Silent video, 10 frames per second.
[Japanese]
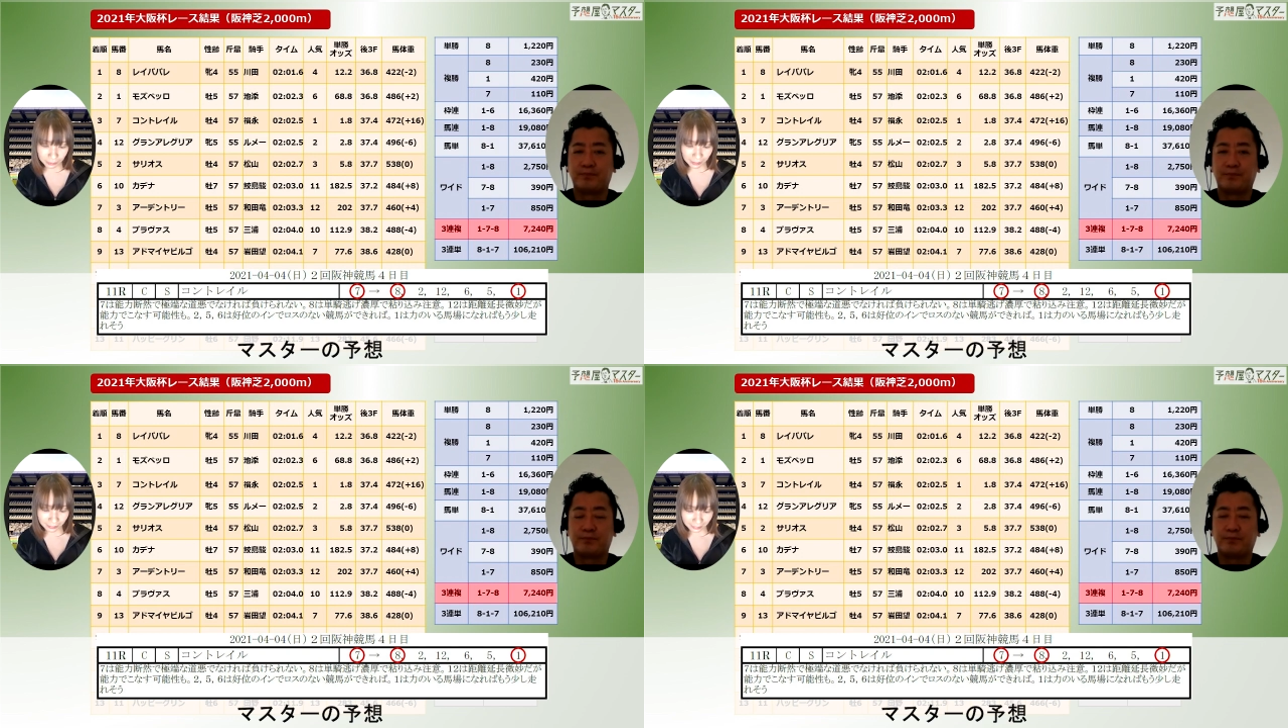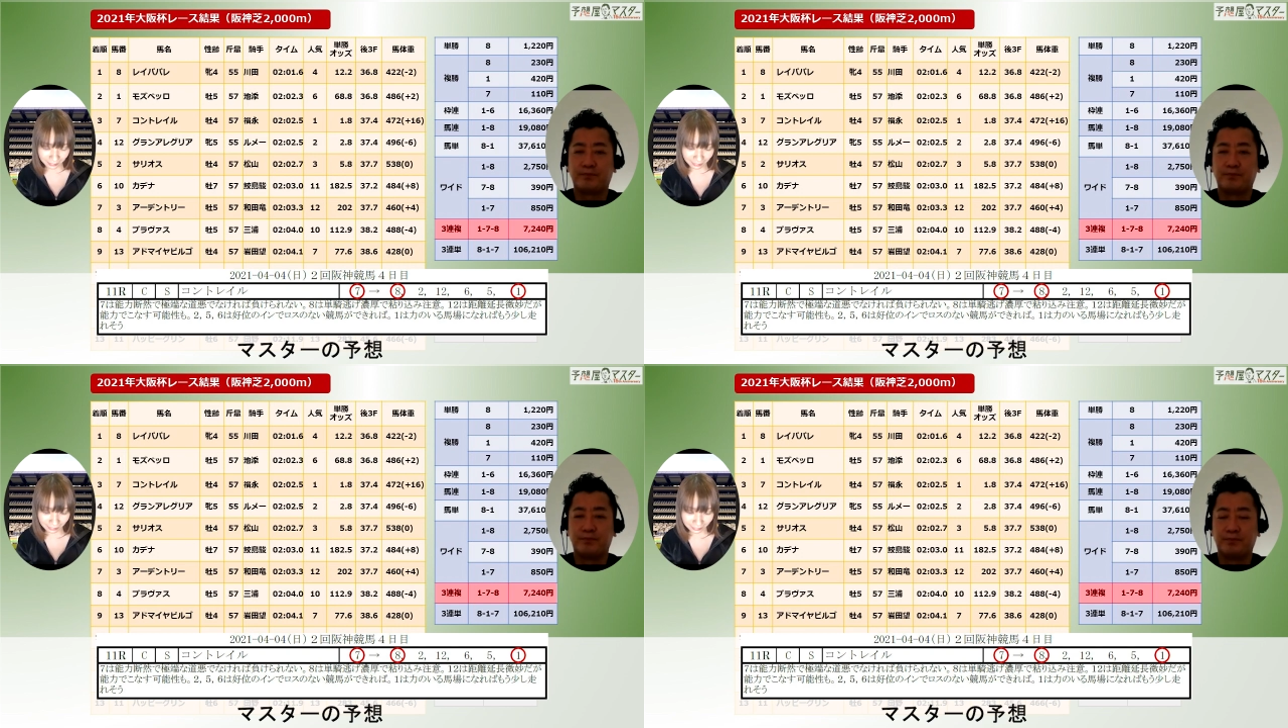しみです
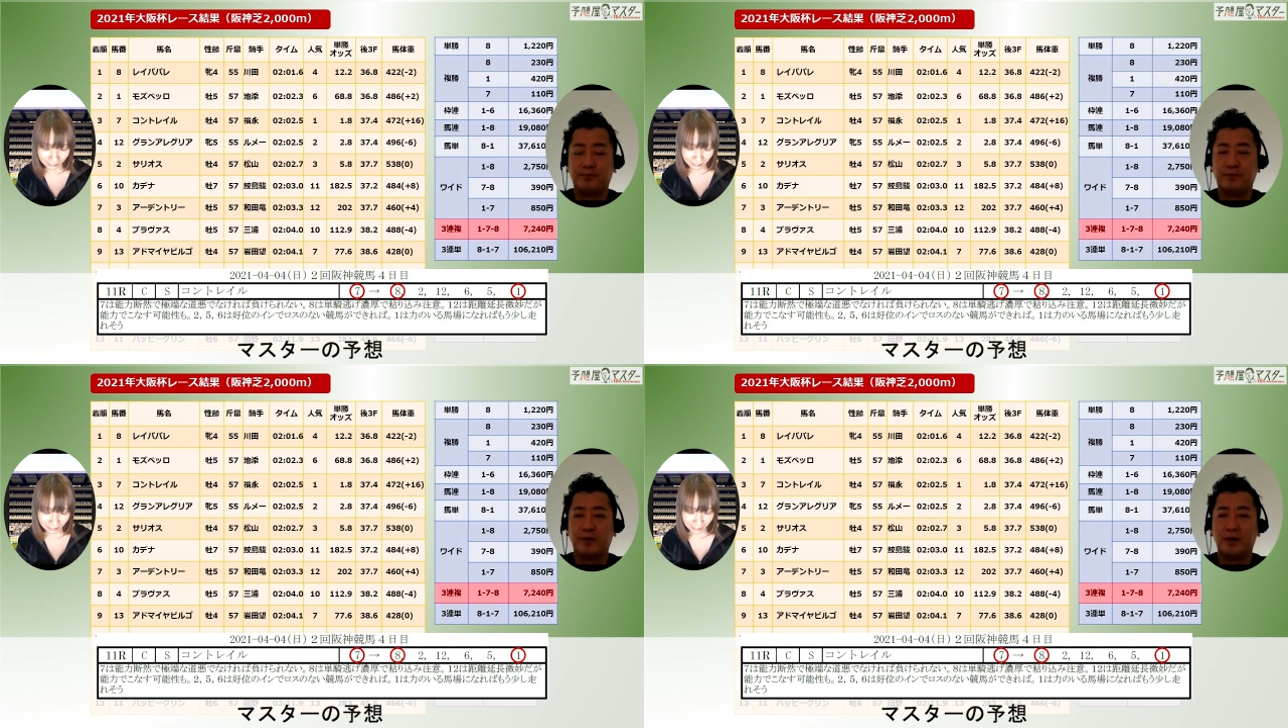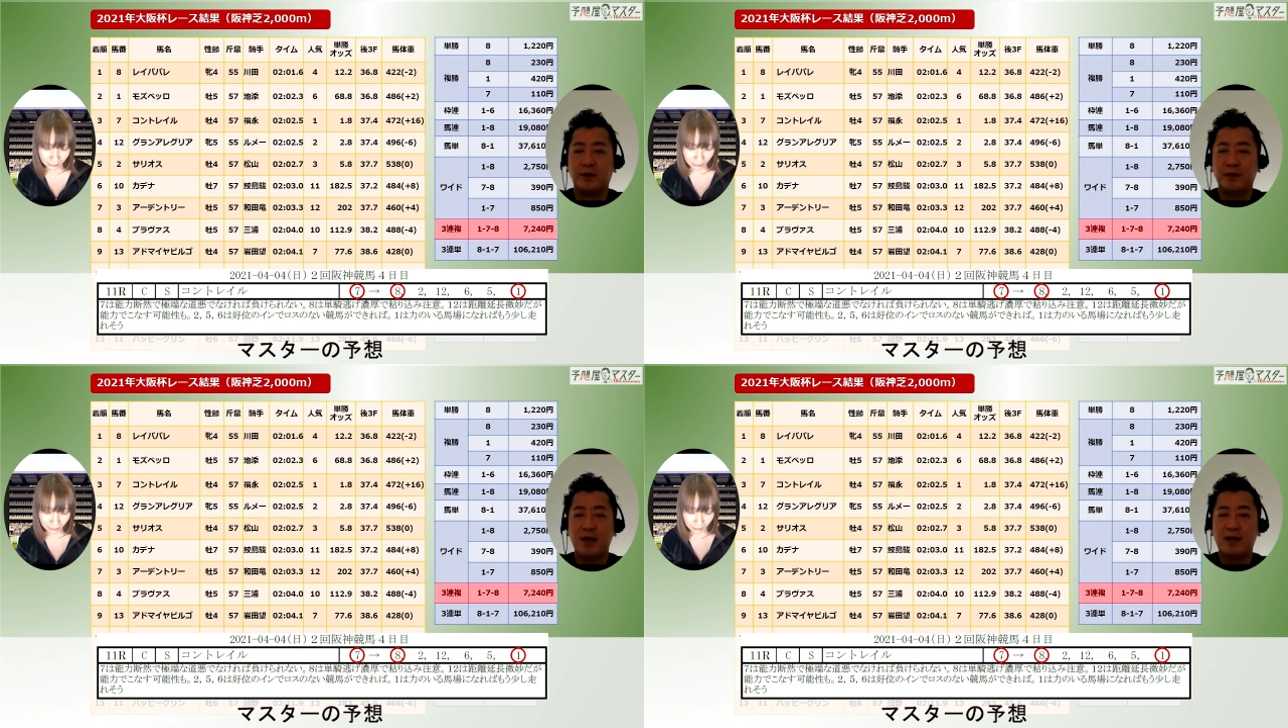ね、うん、
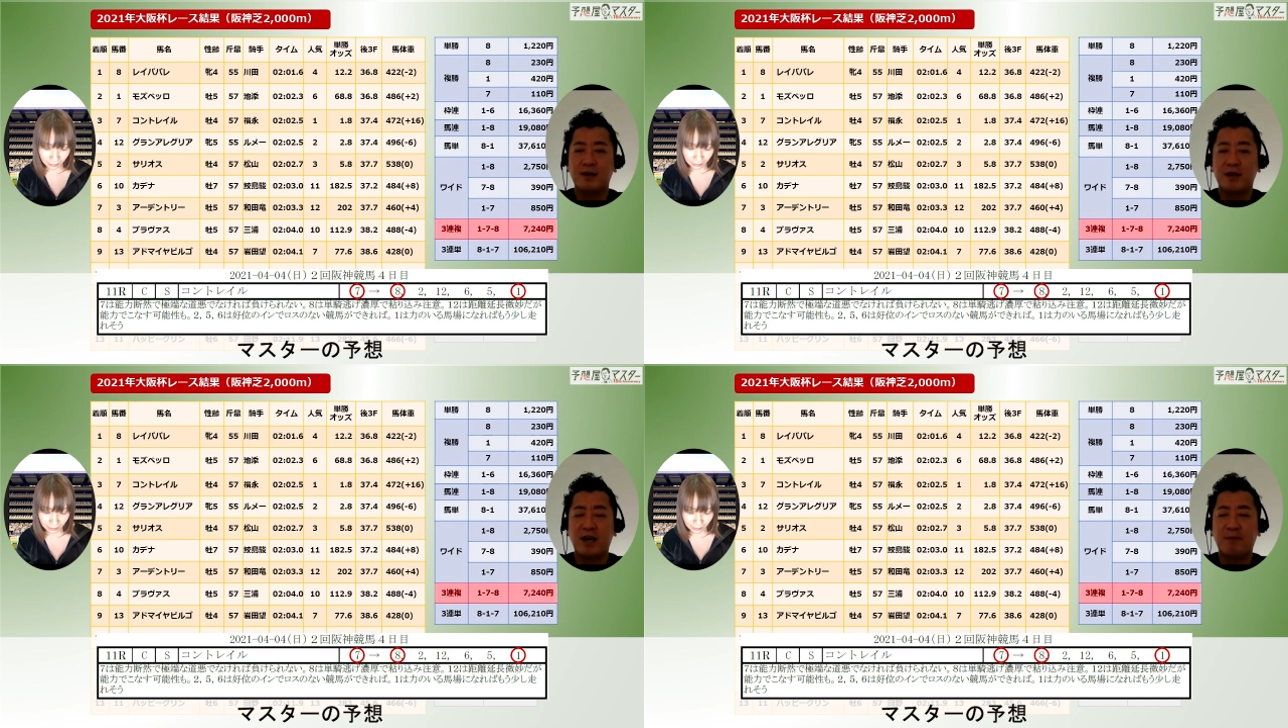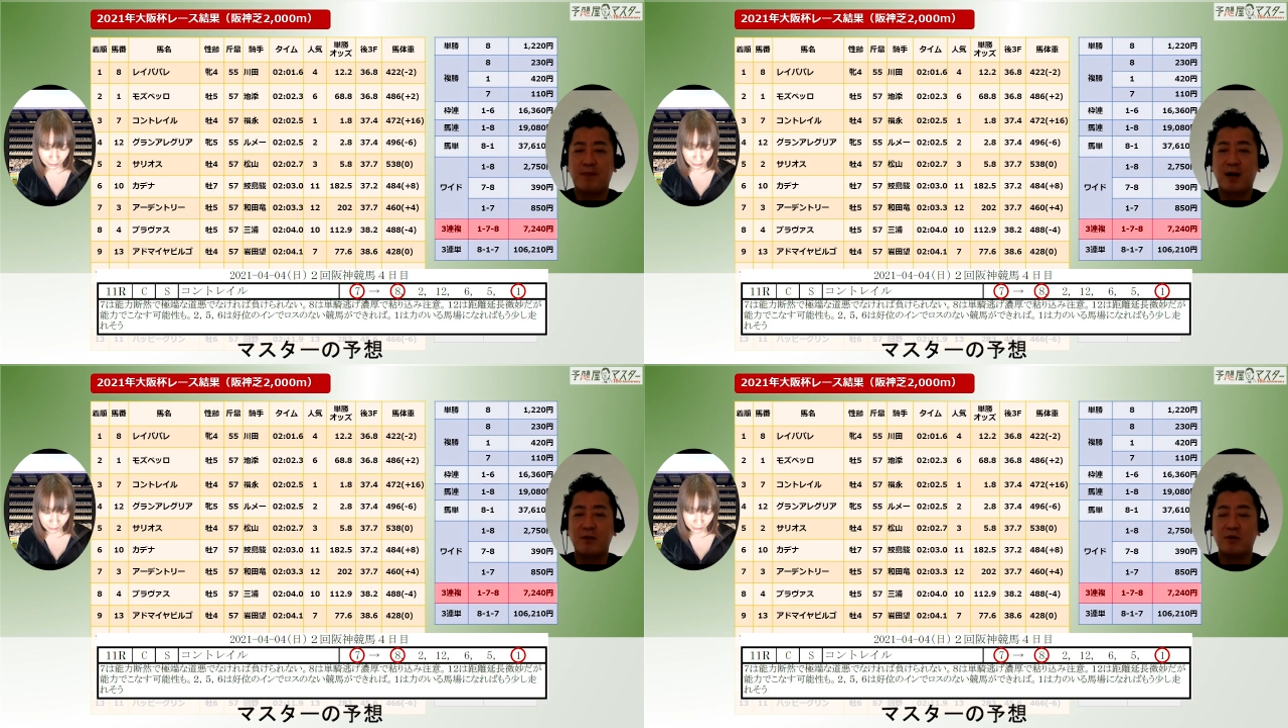なんかねやっ
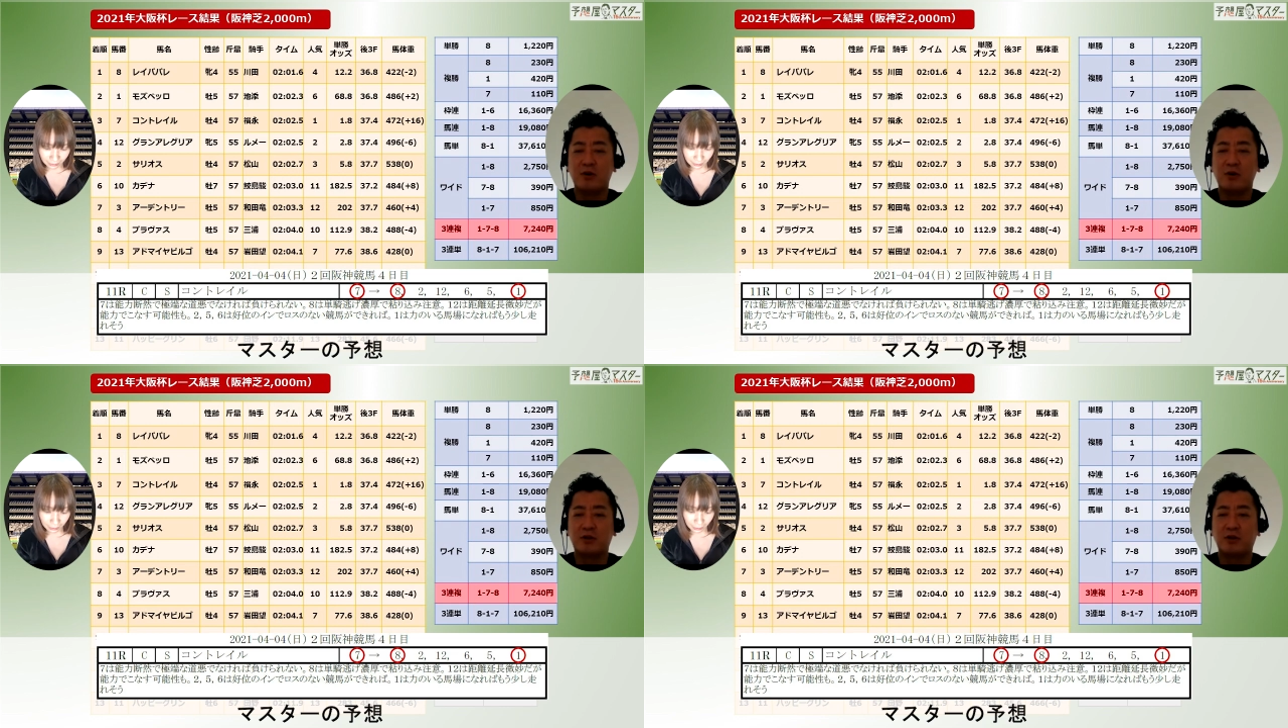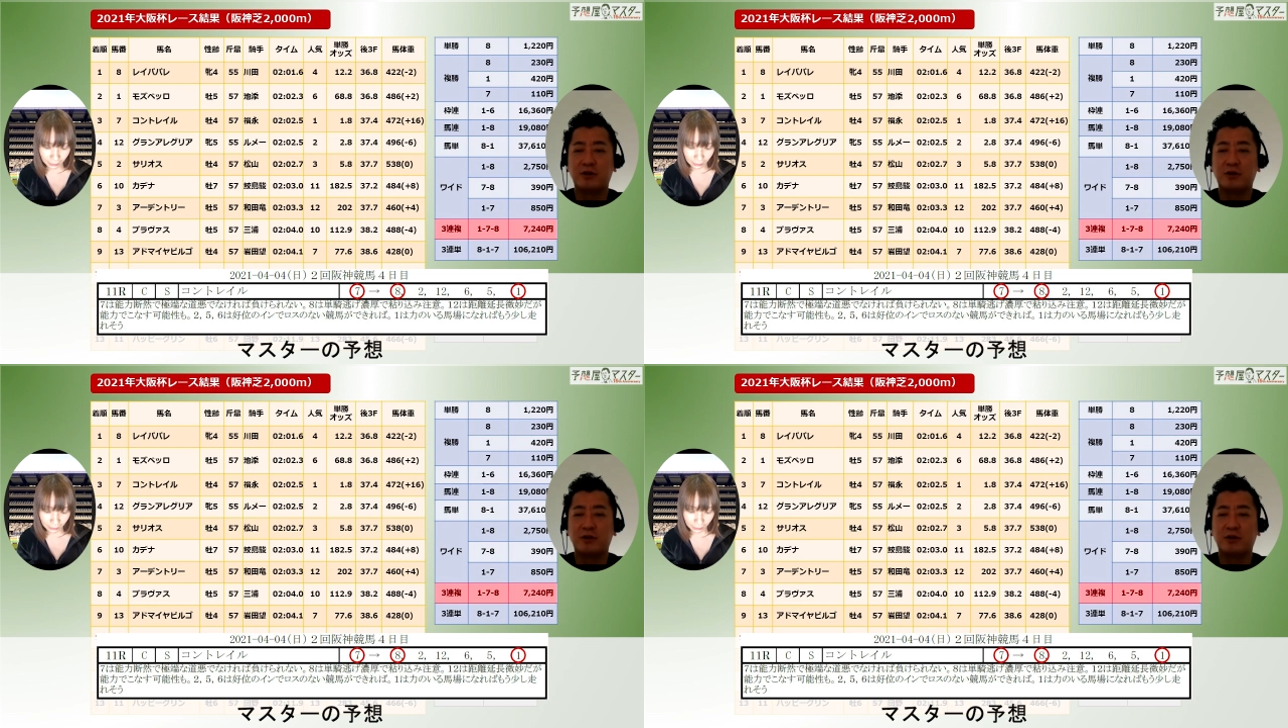ぱあの